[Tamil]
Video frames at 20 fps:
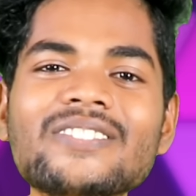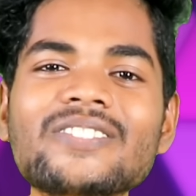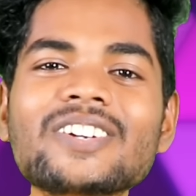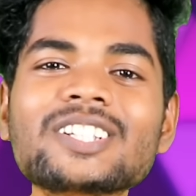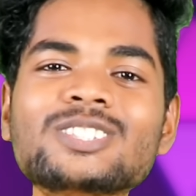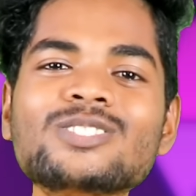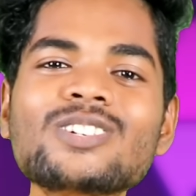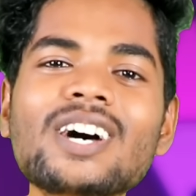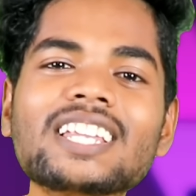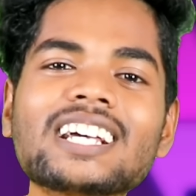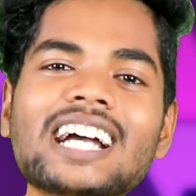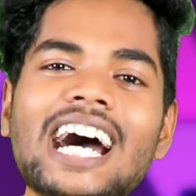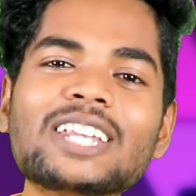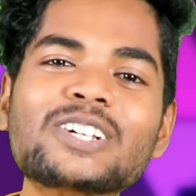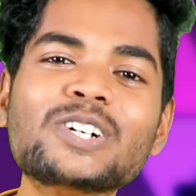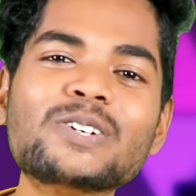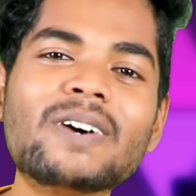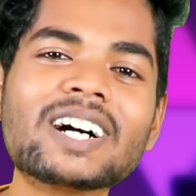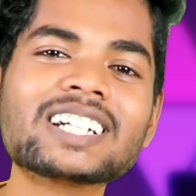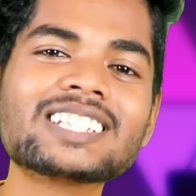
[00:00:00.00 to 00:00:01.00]
இந்த விஷ்ணு அந்த
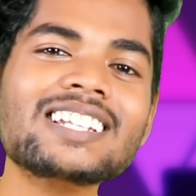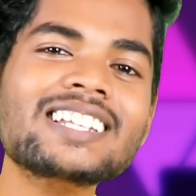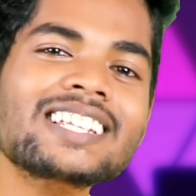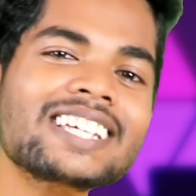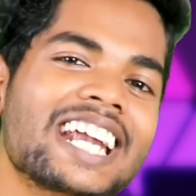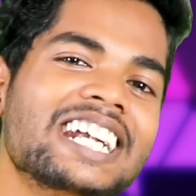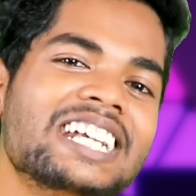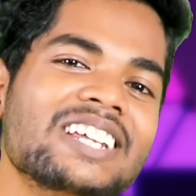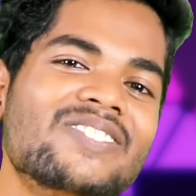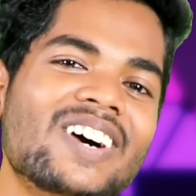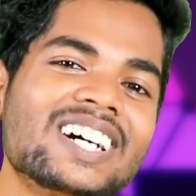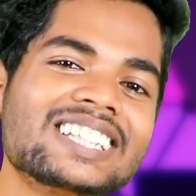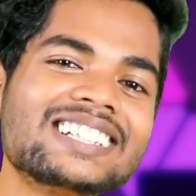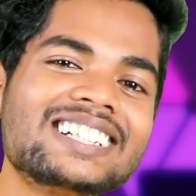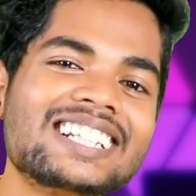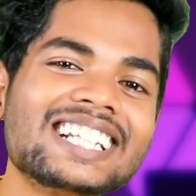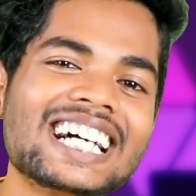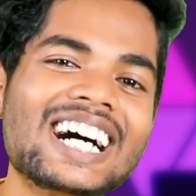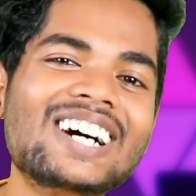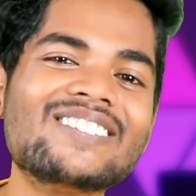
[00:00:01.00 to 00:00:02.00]
கதவு பக்கத்துல இருந்து எட்டி
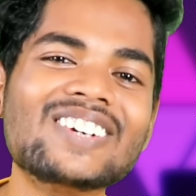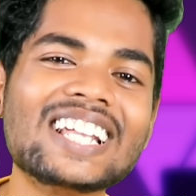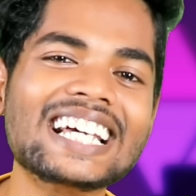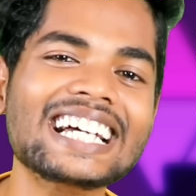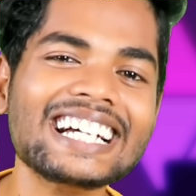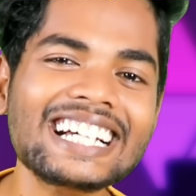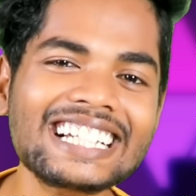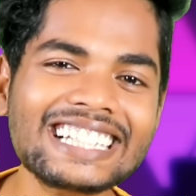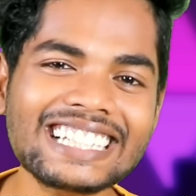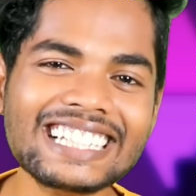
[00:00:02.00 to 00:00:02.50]
பார்த்துட்டு இருக்காப்ல